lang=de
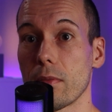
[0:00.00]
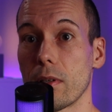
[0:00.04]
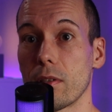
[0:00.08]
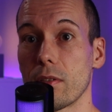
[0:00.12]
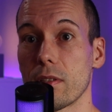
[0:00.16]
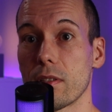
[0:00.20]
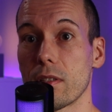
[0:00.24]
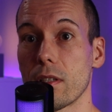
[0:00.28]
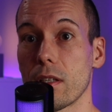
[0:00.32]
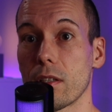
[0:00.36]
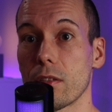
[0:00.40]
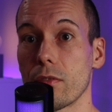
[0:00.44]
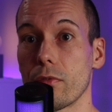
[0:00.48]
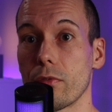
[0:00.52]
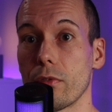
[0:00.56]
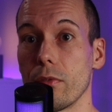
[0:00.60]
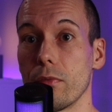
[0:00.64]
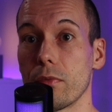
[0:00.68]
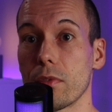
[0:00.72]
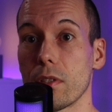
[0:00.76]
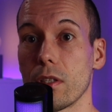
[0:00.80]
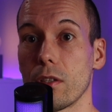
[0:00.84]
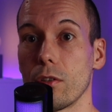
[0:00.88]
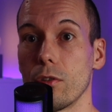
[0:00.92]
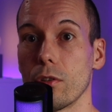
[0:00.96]

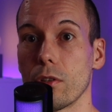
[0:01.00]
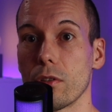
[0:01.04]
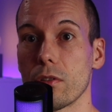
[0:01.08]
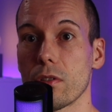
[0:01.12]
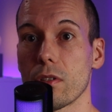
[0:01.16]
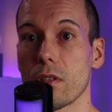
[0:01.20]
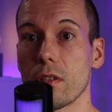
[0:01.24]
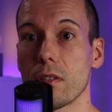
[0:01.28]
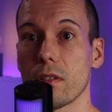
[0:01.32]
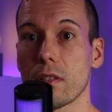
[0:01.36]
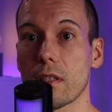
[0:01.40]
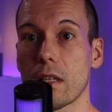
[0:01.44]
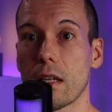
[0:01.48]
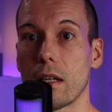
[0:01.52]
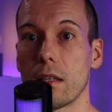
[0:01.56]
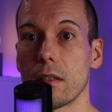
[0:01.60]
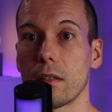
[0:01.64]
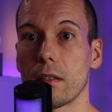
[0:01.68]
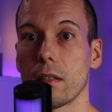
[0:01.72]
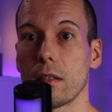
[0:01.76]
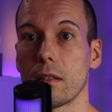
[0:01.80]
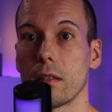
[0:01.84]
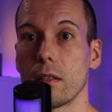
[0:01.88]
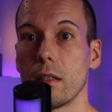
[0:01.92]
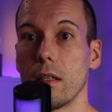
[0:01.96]
256 Nonces
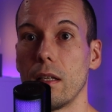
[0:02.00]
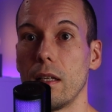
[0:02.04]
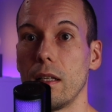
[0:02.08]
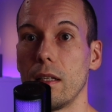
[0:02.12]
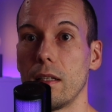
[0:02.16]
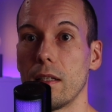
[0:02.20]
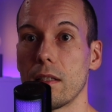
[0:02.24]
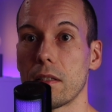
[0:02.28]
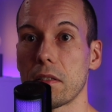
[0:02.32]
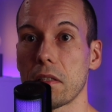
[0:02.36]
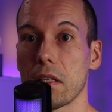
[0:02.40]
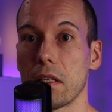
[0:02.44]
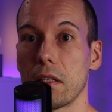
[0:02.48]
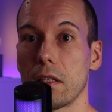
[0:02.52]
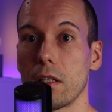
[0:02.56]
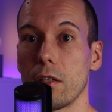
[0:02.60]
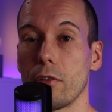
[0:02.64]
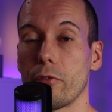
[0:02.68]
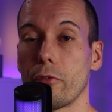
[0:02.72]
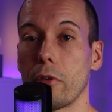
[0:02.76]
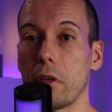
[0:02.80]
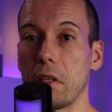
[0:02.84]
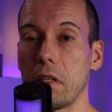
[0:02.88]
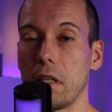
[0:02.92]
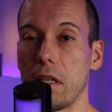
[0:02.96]
kann dann
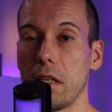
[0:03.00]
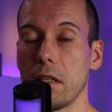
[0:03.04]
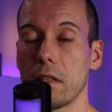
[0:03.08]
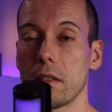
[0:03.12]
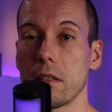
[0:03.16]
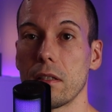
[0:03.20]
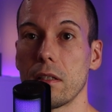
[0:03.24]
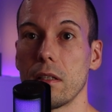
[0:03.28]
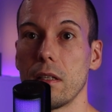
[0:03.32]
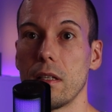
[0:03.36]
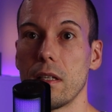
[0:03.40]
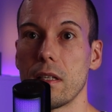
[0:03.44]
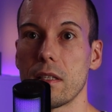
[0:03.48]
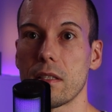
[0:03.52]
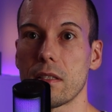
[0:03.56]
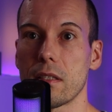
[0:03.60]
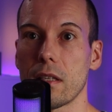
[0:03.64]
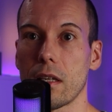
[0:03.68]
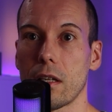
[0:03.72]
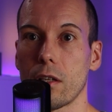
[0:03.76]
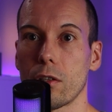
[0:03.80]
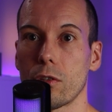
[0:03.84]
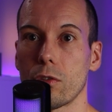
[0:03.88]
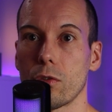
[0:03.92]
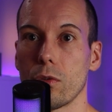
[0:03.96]
letztendlich für jeden
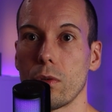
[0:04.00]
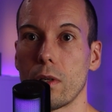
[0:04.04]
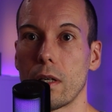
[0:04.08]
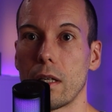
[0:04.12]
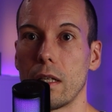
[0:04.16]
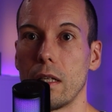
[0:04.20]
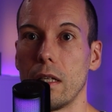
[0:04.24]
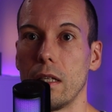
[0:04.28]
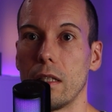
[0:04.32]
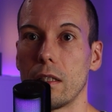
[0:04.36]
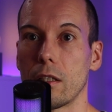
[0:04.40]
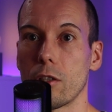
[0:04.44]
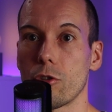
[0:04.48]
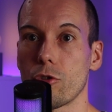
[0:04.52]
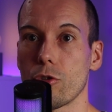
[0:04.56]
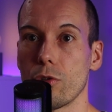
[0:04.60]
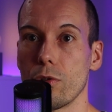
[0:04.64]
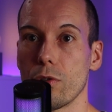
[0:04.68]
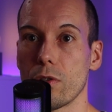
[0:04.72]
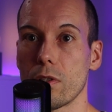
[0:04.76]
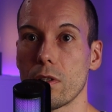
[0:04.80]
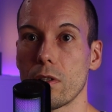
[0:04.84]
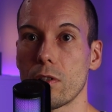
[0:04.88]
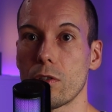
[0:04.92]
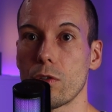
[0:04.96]
Sektor der
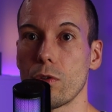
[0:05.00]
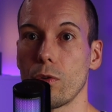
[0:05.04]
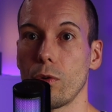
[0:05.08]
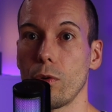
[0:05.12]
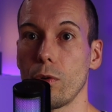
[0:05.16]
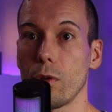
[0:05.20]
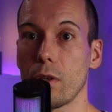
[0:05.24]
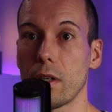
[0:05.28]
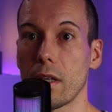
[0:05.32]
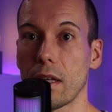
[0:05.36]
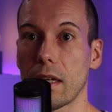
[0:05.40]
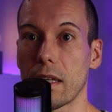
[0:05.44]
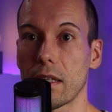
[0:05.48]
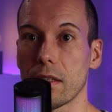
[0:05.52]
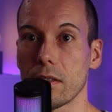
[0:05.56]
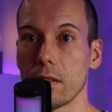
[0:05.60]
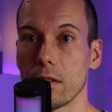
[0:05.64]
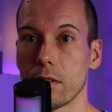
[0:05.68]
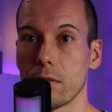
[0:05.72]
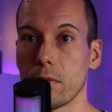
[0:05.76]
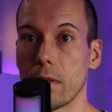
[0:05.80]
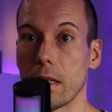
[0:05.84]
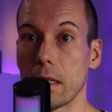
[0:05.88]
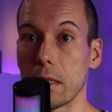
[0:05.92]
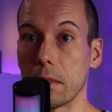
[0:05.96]
Schlüssel
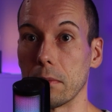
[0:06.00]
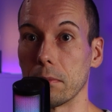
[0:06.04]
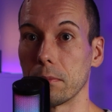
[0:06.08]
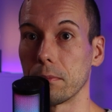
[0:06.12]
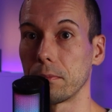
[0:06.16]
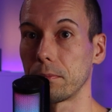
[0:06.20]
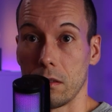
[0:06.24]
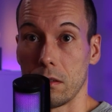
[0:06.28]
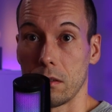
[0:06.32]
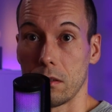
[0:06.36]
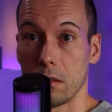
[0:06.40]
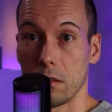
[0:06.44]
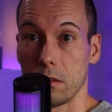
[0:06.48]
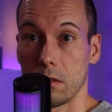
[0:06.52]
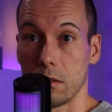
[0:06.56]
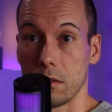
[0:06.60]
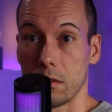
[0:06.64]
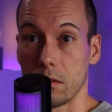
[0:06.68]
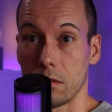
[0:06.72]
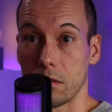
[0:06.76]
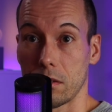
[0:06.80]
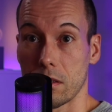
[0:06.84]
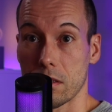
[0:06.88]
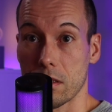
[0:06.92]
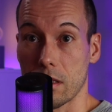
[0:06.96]
zurückgerechnet werden.
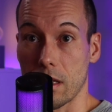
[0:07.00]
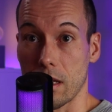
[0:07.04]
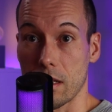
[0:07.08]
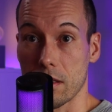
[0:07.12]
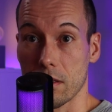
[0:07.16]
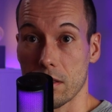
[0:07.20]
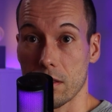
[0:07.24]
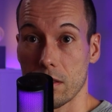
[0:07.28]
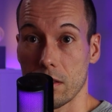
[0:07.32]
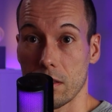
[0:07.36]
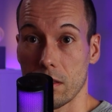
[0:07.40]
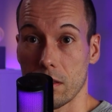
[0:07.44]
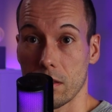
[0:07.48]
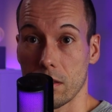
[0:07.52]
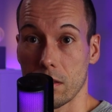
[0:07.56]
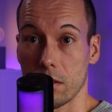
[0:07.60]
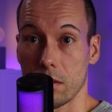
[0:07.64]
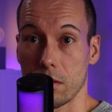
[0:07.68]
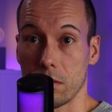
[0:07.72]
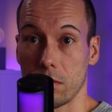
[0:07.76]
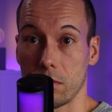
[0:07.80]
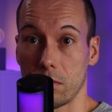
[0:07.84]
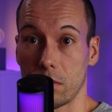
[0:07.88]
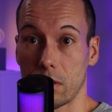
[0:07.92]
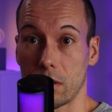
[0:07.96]
Das Ganze
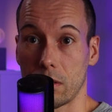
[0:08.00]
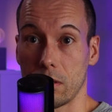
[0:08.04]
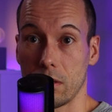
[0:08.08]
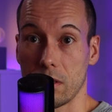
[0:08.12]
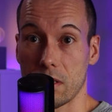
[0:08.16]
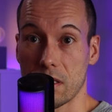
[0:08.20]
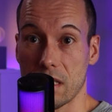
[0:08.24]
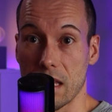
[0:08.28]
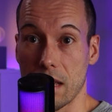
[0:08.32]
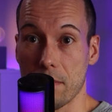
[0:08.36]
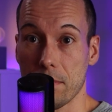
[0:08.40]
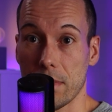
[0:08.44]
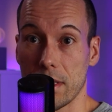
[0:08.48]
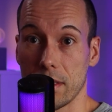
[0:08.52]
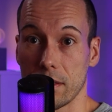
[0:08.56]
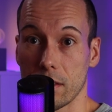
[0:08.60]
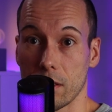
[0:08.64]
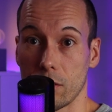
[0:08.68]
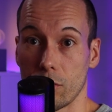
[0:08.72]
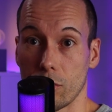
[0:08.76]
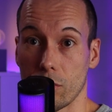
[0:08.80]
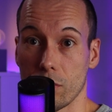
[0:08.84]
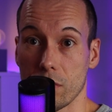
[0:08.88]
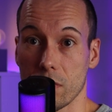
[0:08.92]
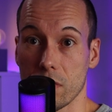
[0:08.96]
Sammeln
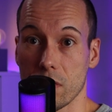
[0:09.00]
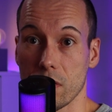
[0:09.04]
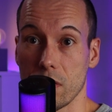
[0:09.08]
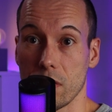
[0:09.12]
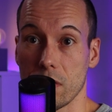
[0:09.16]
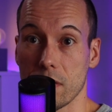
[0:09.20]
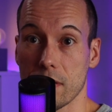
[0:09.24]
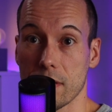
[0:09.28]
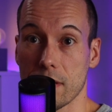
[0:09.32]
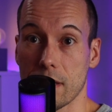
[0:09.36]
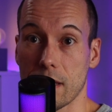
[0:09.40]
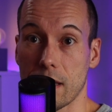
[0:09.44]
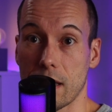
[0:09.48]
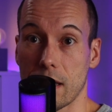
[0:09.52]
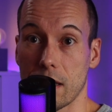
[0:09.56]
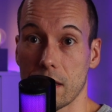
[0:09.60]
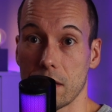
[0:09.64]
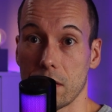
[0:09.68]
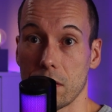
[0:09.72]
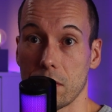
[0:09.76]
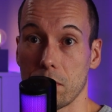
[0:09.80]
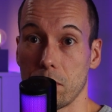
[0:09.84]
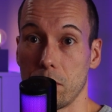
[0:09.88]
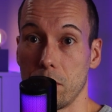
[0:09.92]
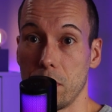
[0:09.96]
der Nonces
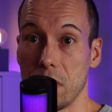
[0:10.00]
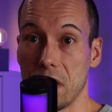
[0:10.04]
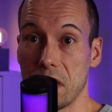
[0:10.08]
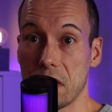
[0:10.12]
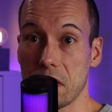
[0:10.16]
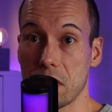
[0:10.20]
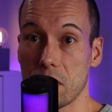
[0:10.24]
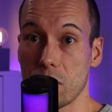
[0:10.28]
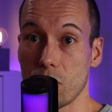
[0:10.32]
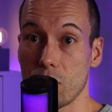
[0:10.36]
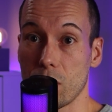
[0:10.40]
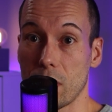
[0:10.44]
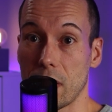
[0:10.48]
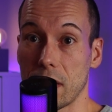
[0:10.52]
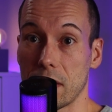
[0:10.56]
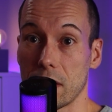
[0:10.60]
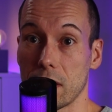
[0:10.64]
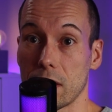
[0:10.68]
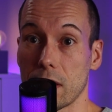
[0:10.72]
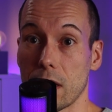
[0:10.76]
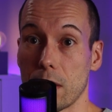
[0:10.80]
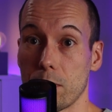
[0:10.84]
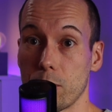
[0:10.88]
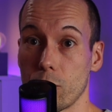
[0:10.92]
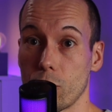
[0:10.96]
kann bis zu
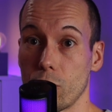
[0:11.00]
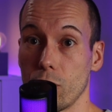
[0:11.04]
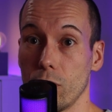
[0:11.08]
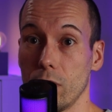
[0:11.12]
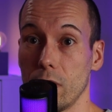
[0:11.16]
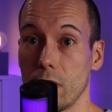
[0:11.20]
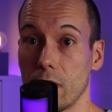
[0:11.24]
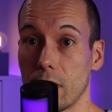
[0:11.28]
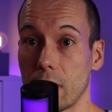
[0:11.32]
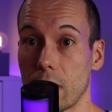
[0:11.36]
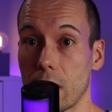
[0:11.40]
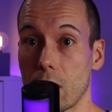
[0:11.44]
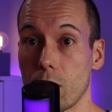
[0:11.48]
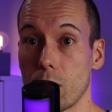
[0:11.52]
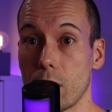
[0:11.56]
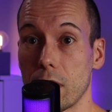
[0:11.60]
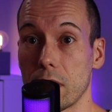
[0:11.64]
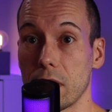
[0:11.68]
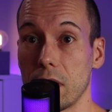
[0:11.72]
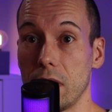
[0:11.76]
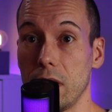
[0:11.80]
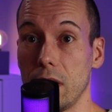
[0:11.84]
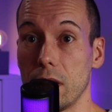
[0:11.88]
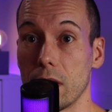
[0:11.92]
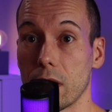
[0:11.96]
eineinhalb Stunden
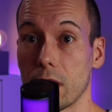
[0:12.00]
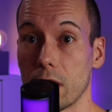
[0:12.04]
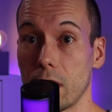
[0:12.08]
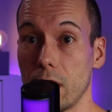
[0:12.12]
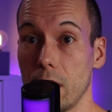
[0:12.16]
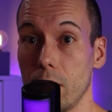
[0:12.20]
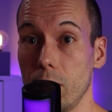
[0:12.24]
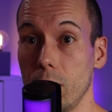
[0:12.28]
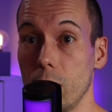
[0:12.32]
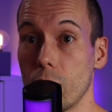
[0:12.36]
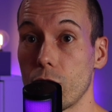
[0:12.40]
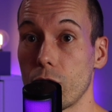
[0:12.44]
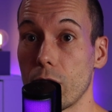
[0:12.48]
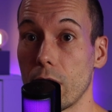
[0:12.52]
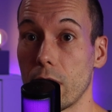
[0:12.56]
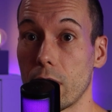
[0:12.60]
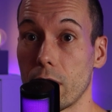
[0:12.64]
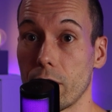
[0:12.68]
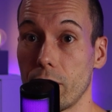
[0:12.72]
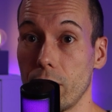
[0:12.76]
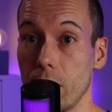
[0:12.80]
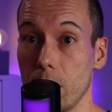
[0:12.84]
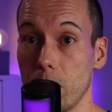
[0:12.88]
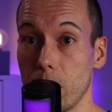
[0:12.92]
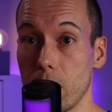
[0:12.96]
dauern, je nachdem wie schnell
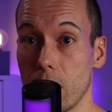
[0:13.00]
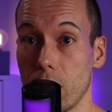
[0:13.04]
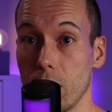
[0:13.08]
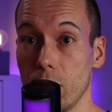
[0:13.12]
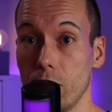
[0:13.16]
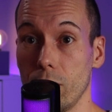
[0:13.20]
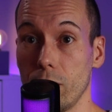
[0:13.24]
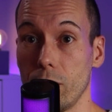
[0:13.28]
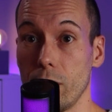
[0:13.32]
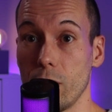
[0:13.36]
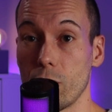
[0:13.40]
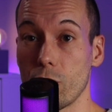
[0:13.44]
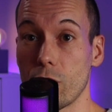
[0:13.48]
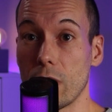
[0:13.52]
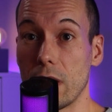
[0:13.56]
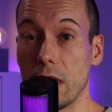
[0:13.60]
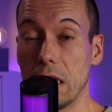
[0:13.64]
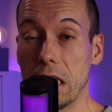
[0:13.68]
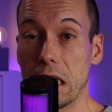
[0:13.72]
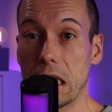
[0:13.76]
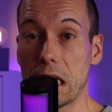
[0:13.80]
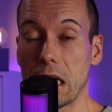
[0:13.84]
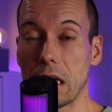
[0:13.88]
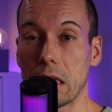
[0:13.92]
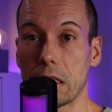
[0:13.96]
der Flipper und wie schnell
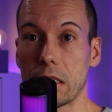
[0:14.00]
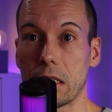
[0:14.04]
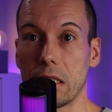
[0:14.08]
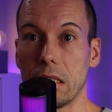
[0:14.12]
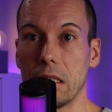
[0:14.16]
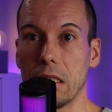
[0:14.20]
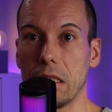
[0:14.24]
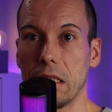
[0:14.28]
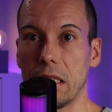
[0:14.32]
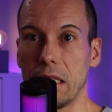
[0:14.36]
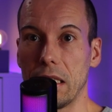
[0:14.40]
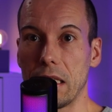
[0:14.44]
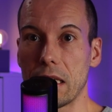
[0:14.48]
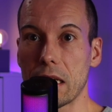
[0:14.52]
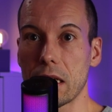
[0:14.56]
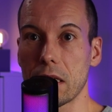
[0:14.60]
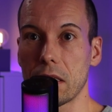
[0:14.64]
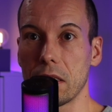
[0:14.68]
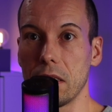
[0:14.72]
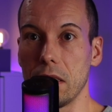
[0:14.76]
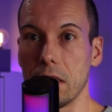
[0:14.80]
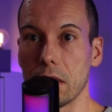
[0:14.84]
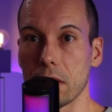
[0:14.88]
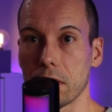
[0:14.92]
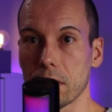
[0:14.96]
die Karte
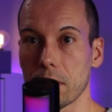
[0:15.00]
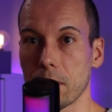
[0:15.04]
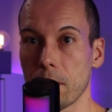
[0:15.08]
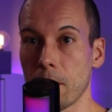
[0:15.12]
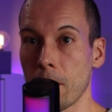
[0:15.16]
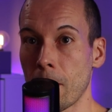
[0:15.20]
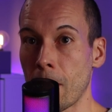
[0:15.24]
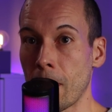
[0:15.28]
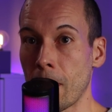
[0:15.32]
reagiert.